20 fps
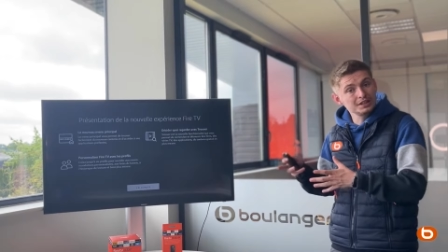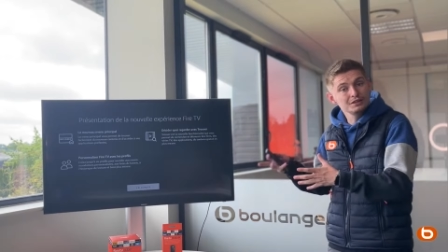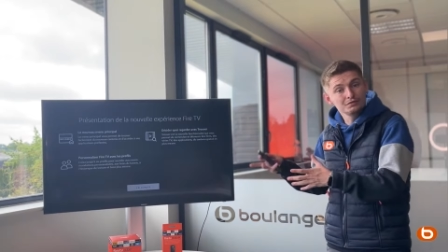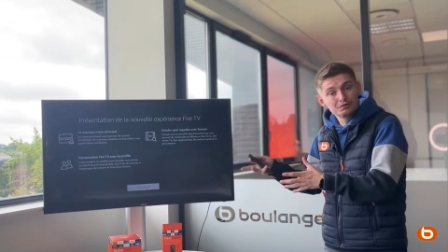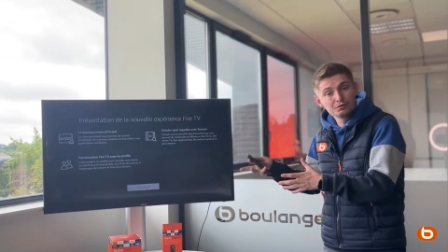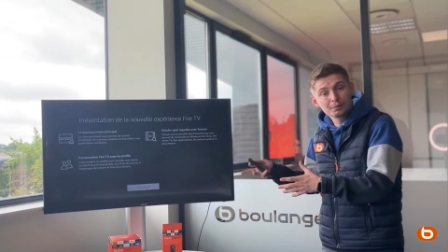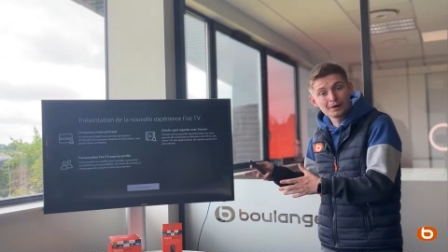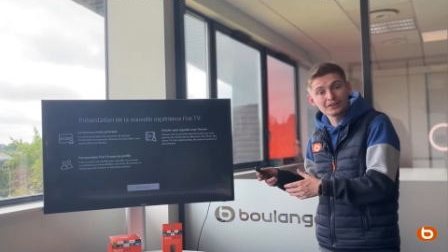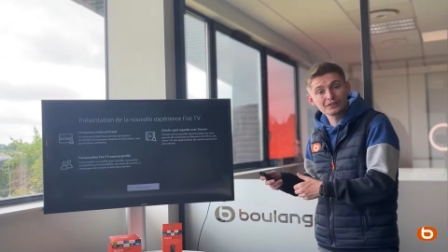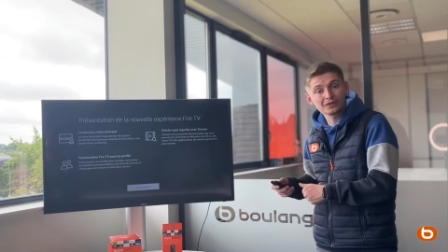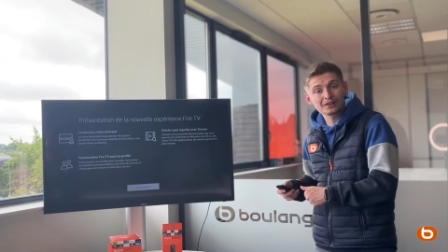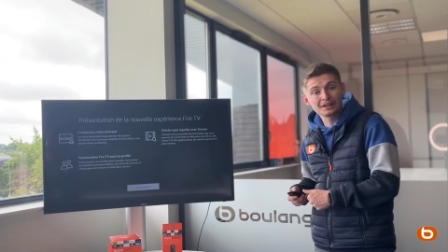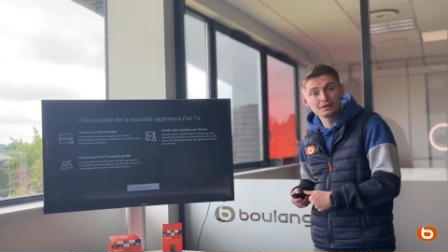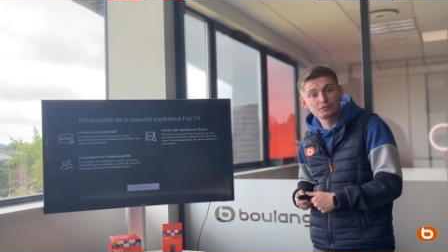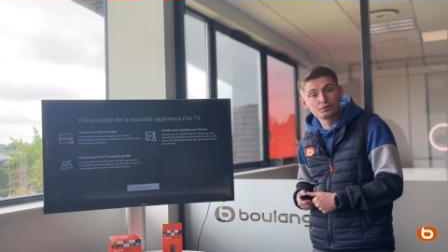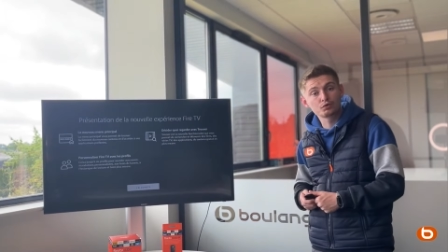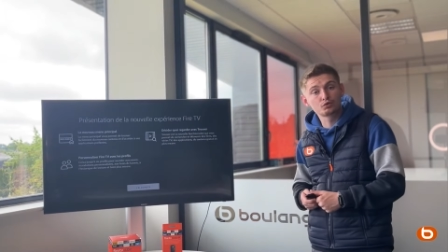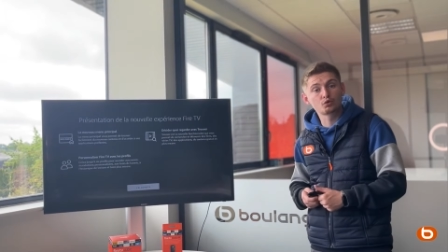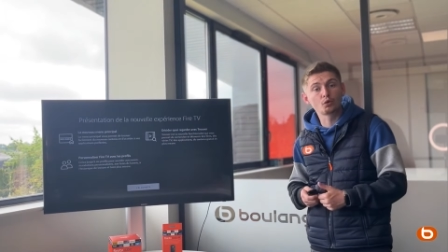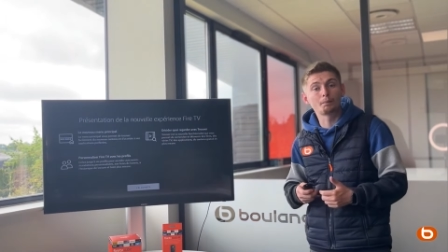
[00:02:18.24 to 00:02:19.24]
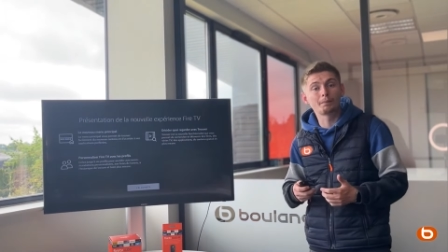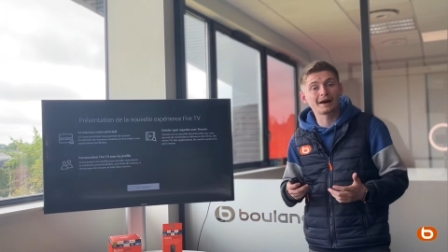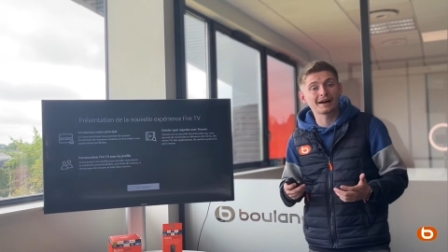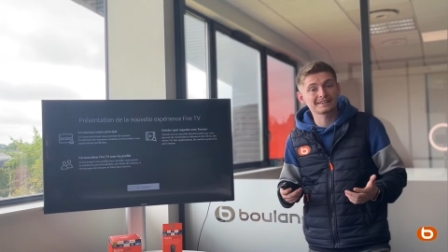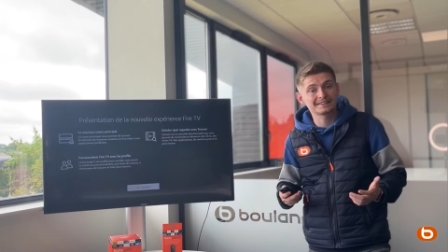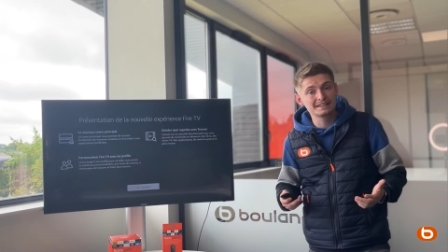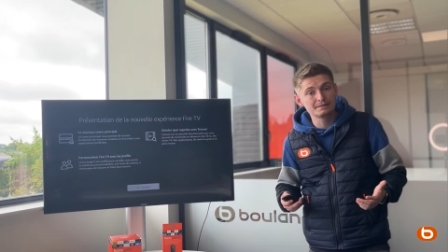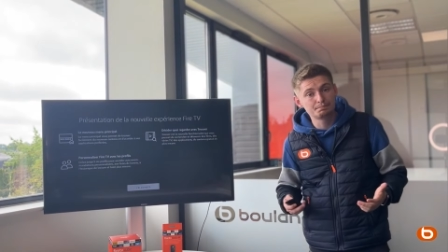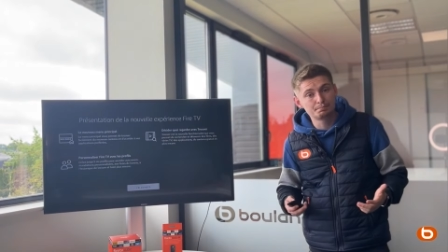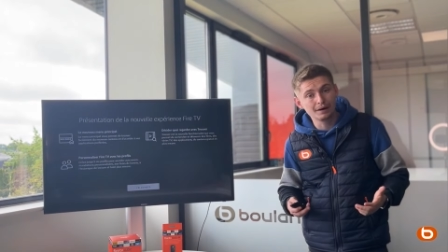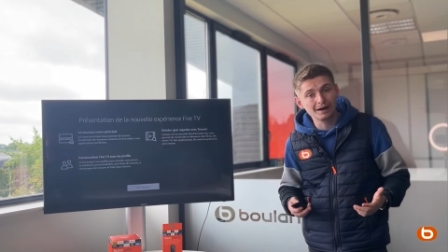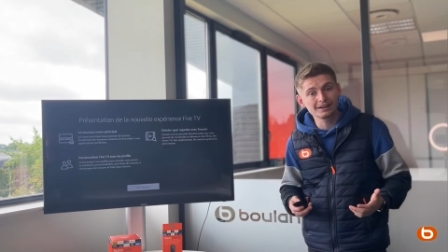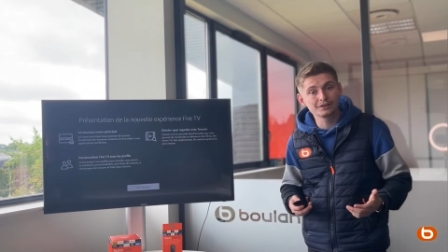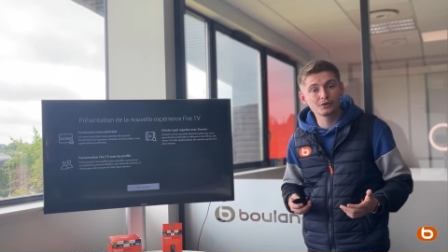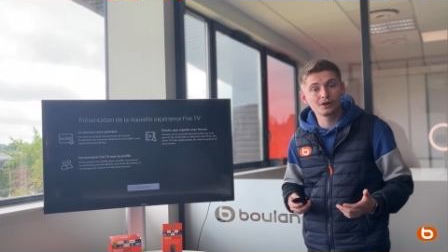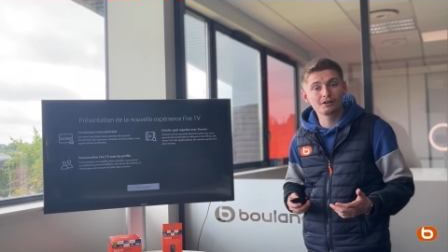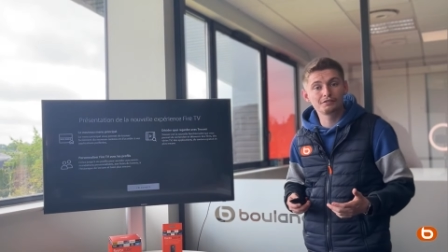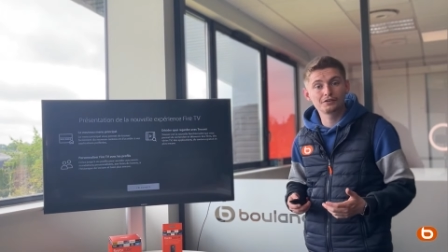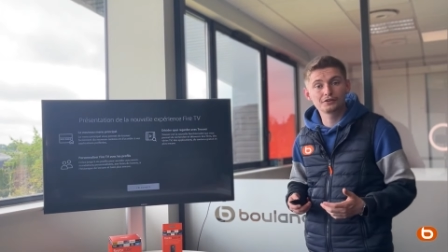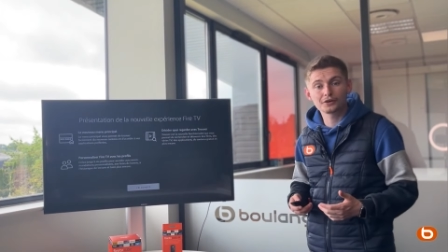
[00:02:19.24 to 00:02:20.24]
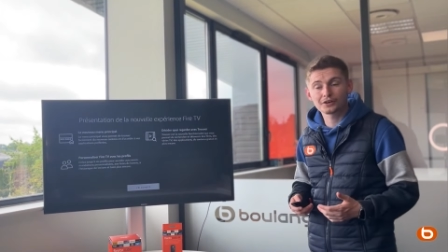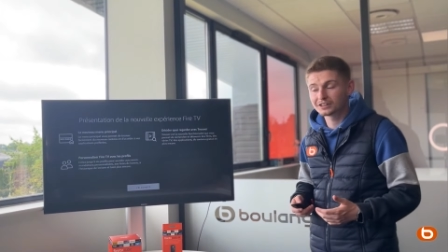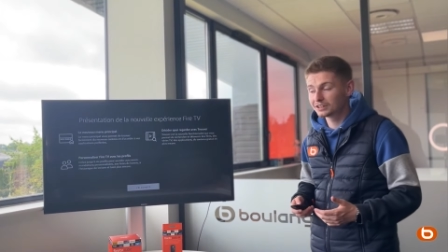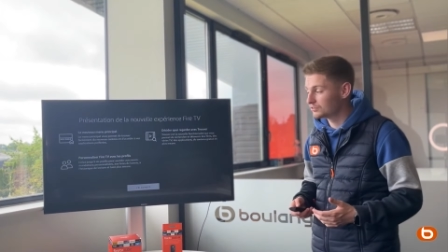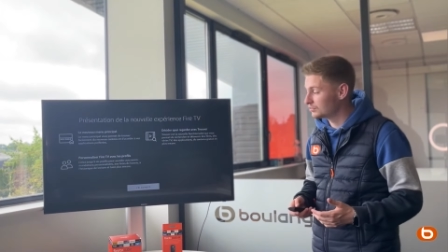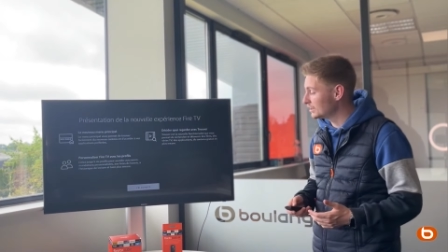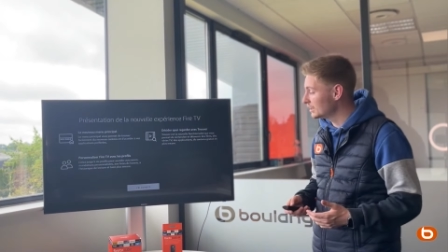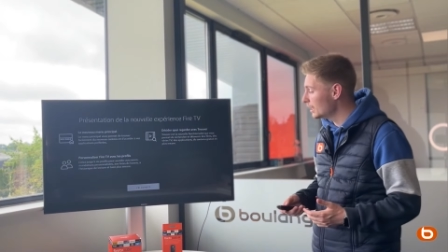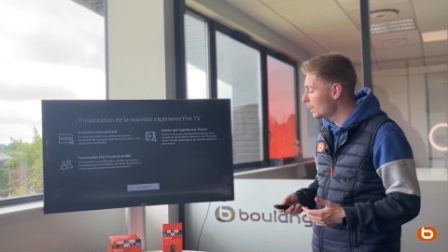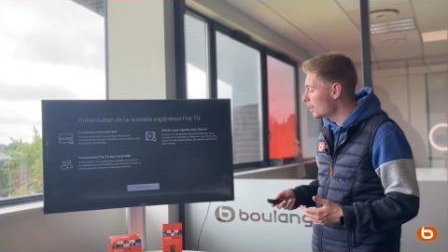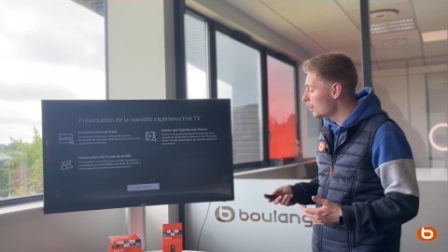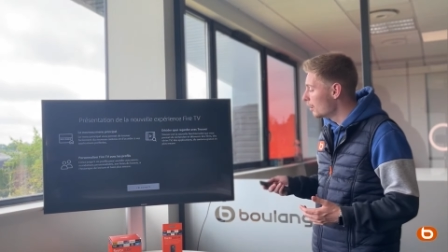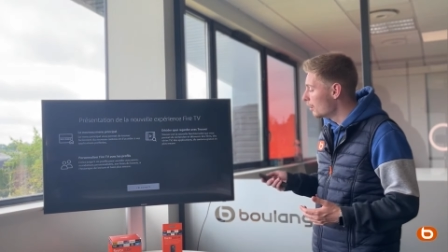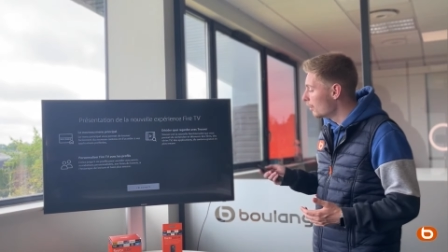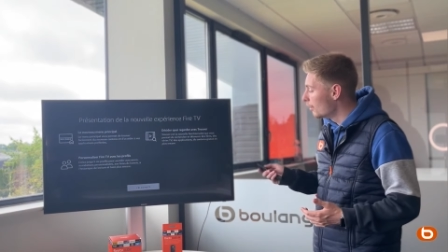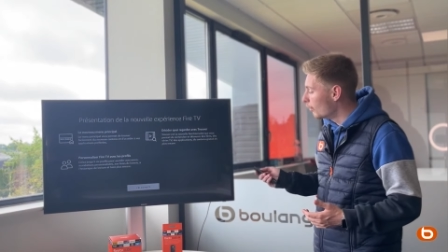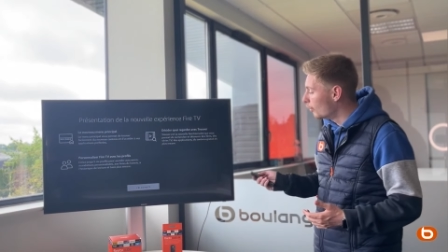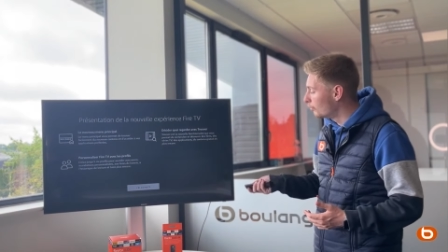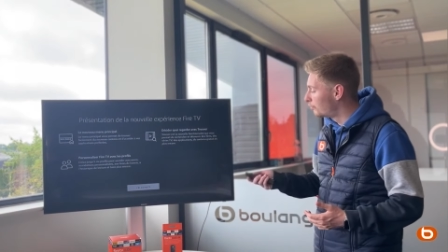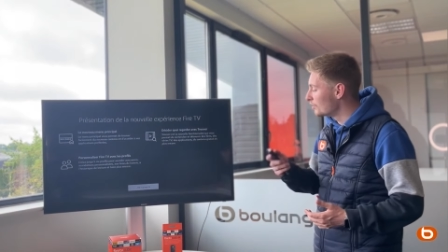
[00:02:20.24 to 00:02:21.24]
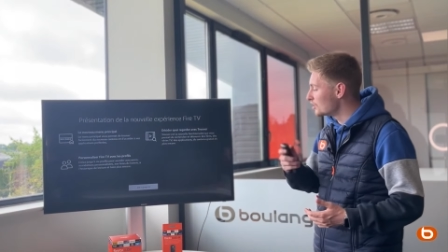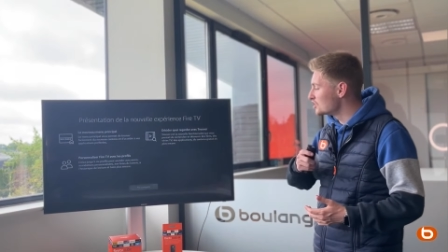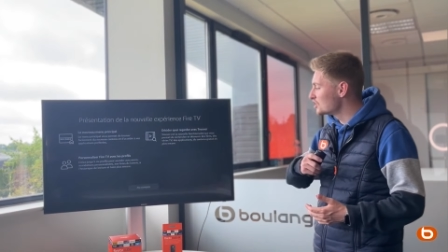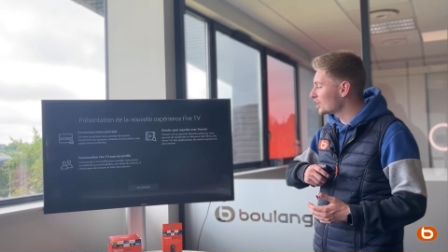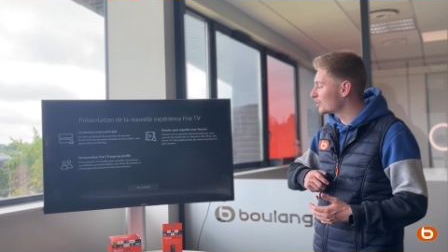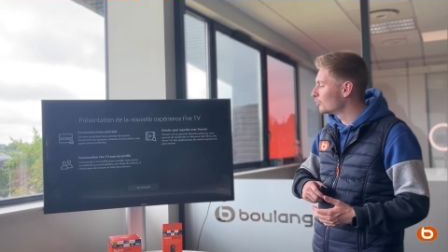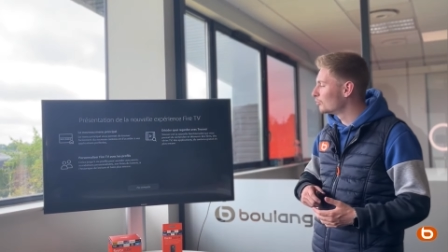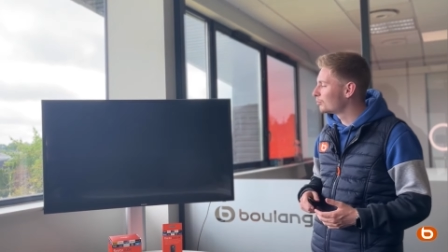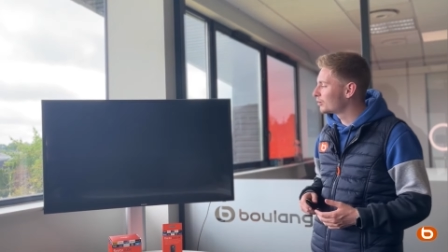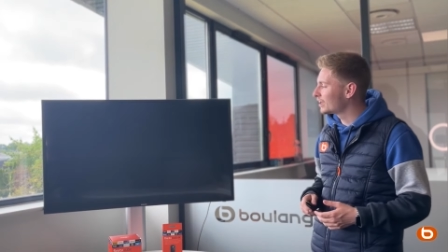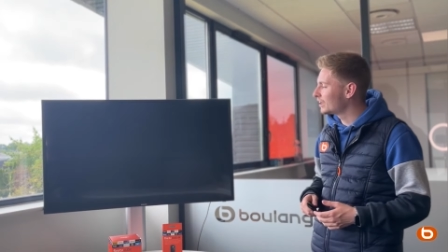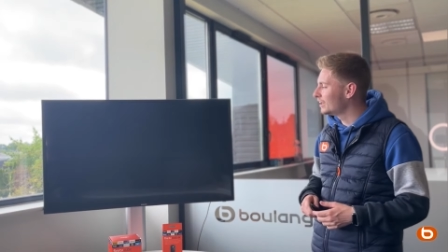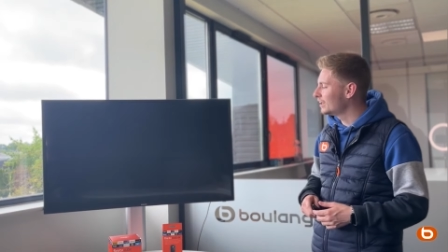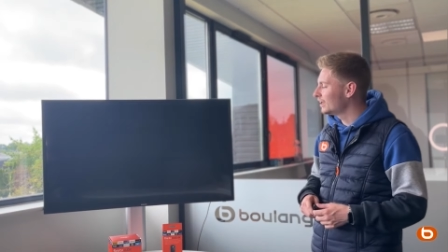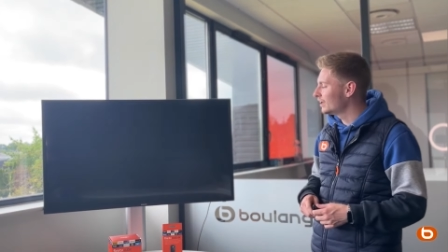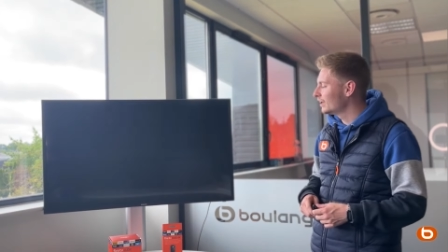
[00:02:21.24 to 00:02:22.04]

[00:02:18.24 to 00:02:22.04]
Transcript: vous présente les fonctions principales de la Fire TV. On fait j'ai compris,